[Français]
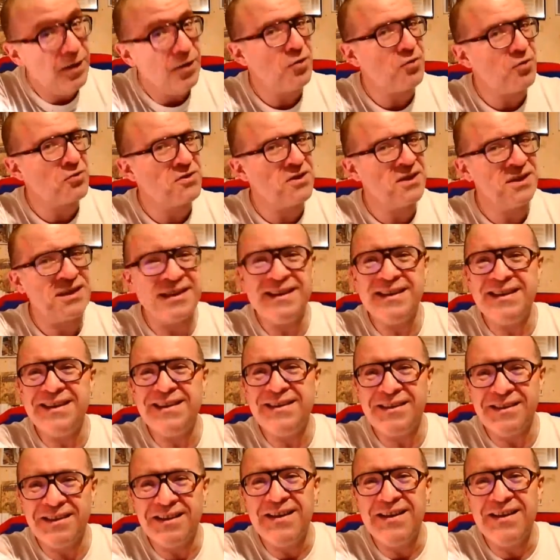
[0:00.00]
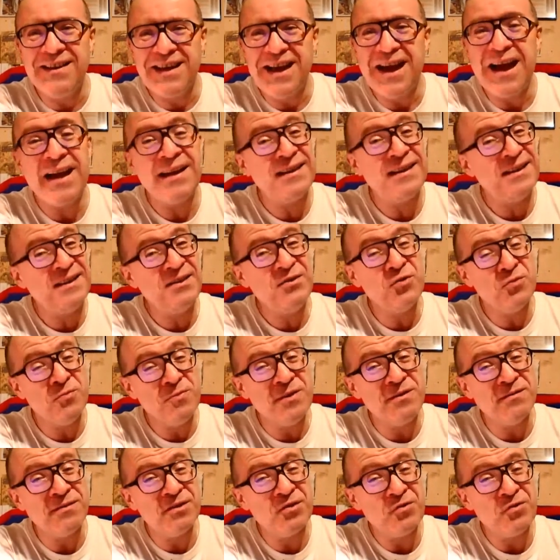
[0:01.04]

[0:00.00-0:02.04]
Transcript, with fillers: Dans cette année 2020